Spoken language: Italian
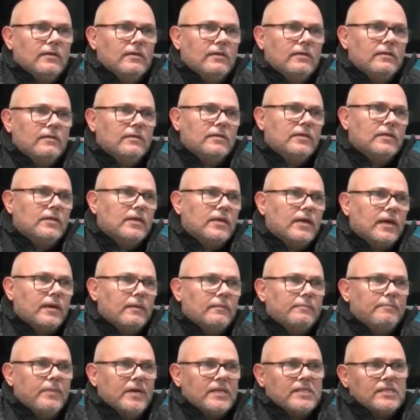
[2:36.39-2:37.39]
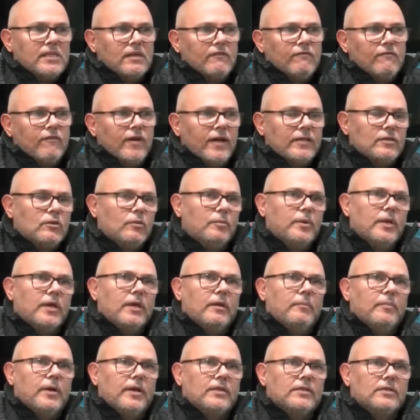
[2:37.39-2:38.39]
di che pasta è fatto perché
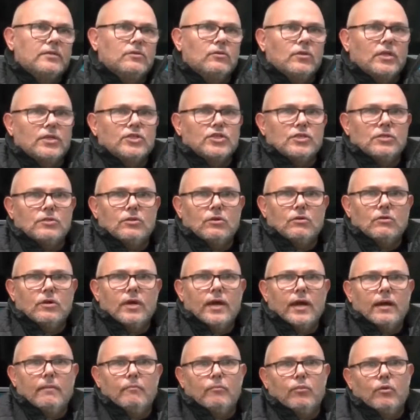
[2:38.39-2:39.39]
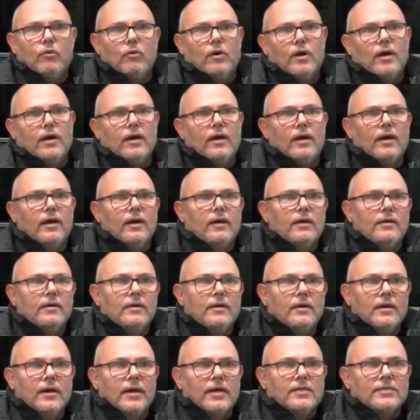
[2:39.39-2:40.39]
è partito da centrocampo, ha,
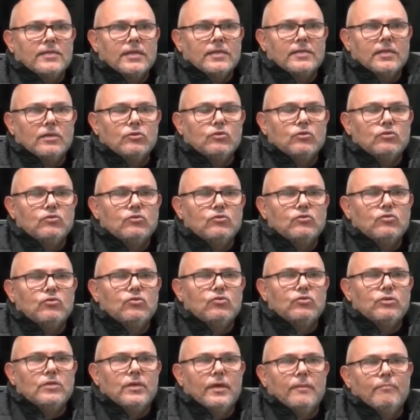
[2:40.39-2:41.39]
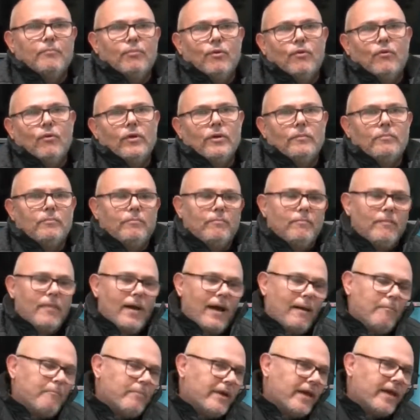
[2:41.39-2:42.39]
ha saltato tutti e poi
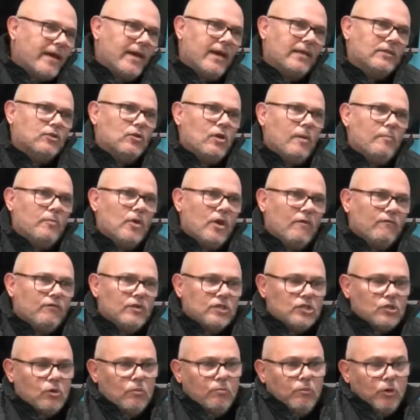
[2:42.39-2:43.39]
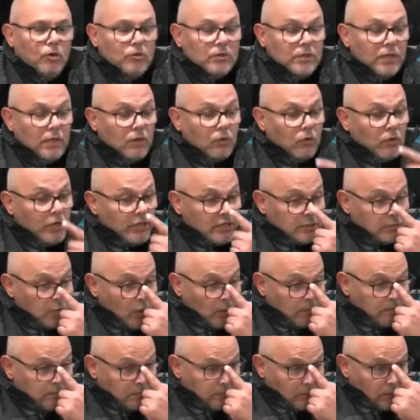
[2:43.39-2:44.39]
ha peccato a mio avviso un po' di
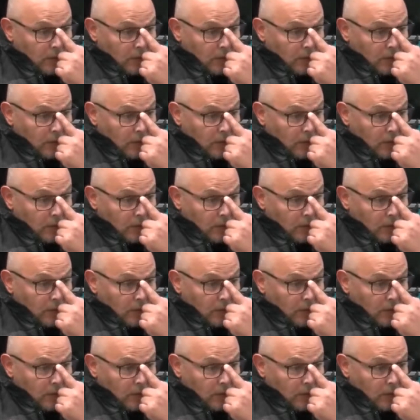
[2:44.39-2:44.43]
egoismo